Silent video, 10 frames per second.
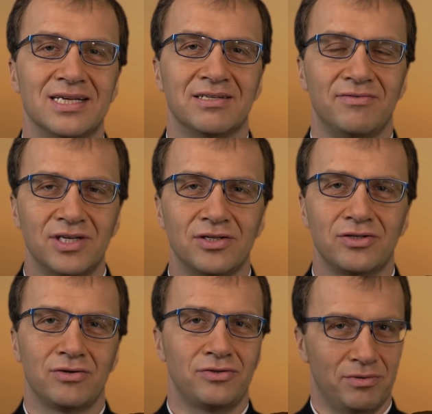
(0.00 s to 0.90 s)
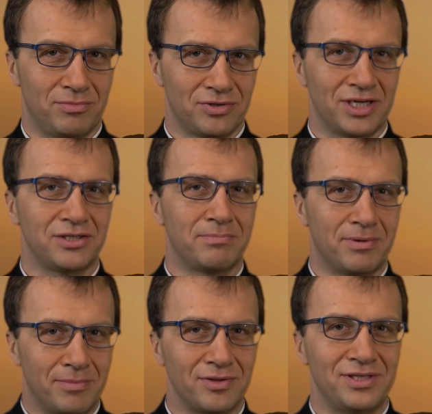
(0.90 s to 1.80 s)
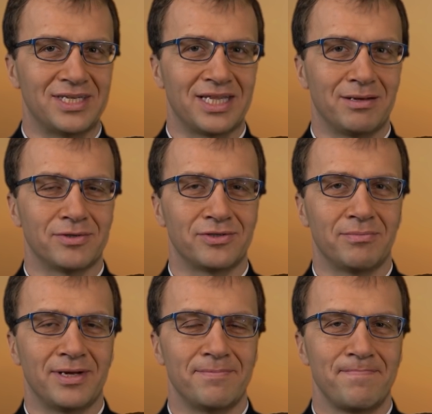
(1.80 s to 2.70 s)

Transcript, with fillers: Z wdzięcznością można się pomodlić za tę osobę.